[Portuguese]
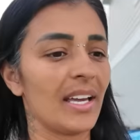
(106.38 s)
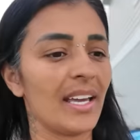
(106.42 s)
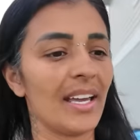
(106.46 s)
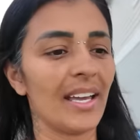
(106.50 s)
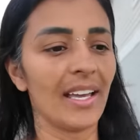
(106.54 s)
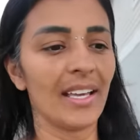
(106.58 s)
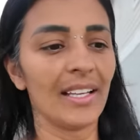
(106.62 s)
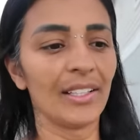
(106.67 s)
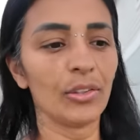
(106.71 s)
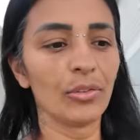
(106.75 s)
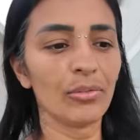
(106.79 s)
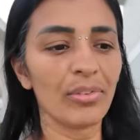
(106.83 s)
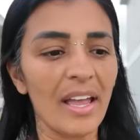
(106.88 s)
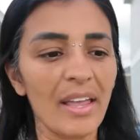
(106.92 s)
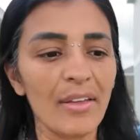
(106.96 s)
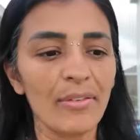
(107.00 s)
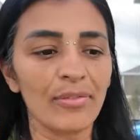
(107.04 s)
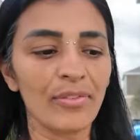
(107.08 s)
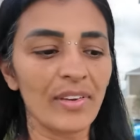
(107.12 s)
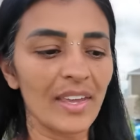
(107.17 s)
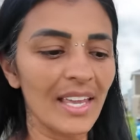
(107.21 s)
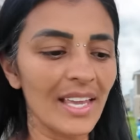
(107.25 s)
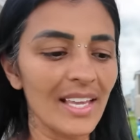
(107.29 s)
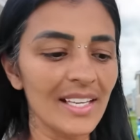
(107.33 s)
É, não vai
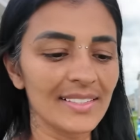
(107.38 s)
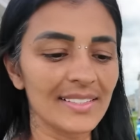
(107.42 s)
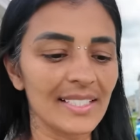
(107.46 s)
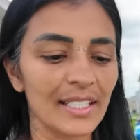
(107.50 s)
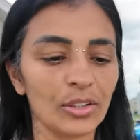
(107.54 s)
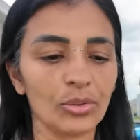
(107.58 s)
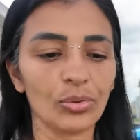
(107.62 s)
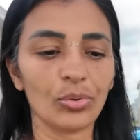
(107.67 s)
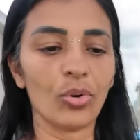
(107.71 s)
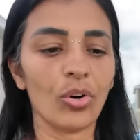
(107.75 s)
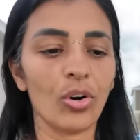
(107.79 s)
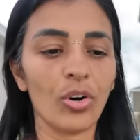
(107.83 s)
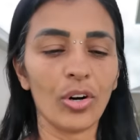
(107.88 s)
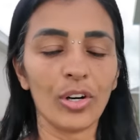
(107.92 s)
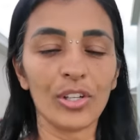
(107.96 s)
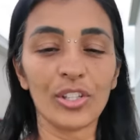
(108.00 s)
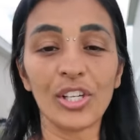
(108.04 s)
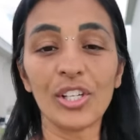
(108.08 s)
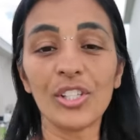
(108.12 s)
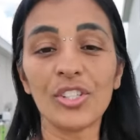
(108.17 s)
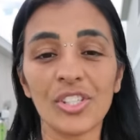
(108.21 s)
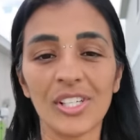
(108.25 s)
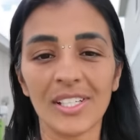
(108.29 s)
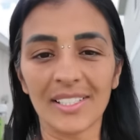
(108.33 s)
vir, você doou, a
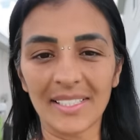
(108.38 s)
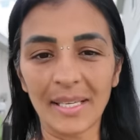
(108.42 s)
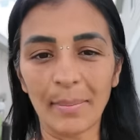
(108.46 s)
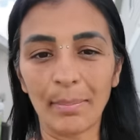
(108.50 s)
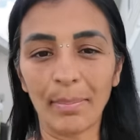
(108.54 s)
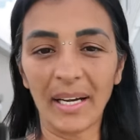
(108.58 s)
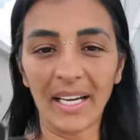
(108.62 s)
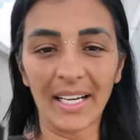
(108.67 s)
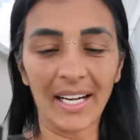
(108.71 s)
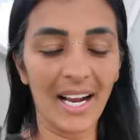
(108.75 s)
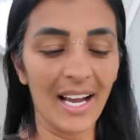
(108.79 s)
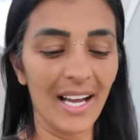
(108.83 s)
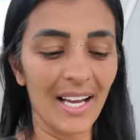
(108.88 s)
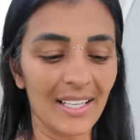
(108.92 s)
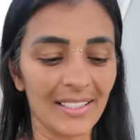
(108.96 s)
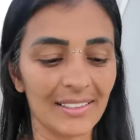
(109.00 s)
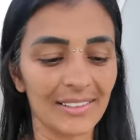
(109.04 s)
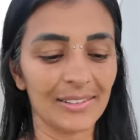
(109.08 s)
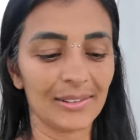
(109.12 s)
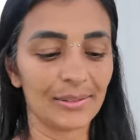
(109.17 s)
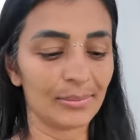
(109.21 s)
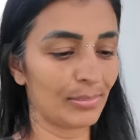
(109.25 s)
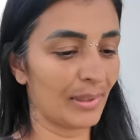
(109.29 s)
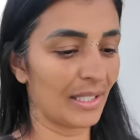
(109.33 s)
gente tinha
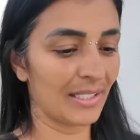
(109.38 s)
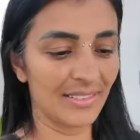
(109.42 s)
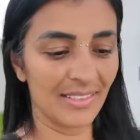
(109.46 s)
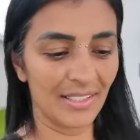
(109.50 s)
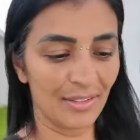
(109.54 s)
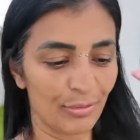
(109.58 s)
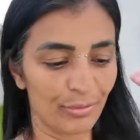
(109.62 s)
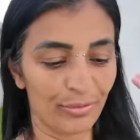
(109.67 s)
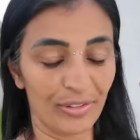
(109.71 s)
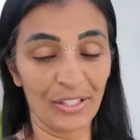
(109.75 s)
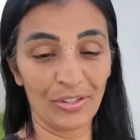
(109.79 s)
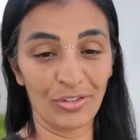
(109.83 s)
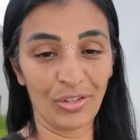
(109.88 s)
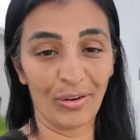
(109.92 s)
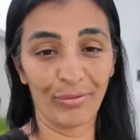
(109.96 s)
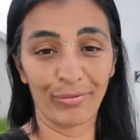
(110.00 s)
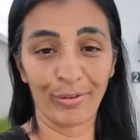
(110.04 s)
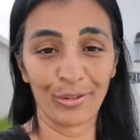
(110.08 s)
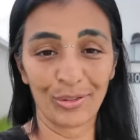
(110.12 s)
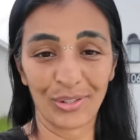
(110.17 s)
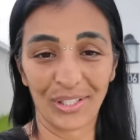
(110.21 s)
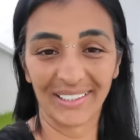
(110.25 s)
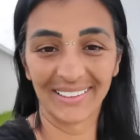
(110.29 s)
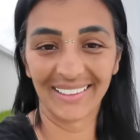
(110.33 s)
separado. Mas enfim, o
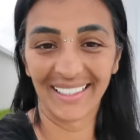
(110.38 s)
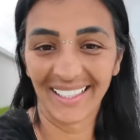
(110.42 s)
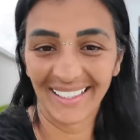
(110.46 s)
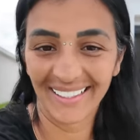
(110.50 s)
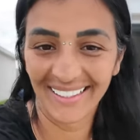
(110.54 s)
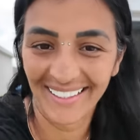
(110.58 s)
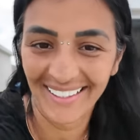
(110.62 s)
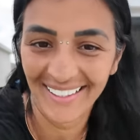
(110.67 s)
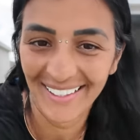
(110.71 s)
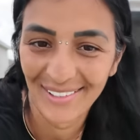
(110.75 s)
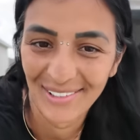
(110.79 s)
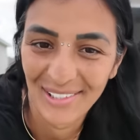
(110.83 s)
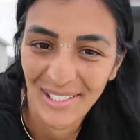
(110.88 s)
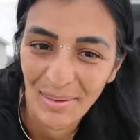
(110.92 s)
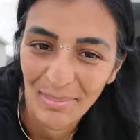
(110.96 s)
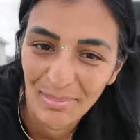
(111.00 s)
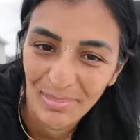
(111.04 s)
chefão já tá aqui, eu já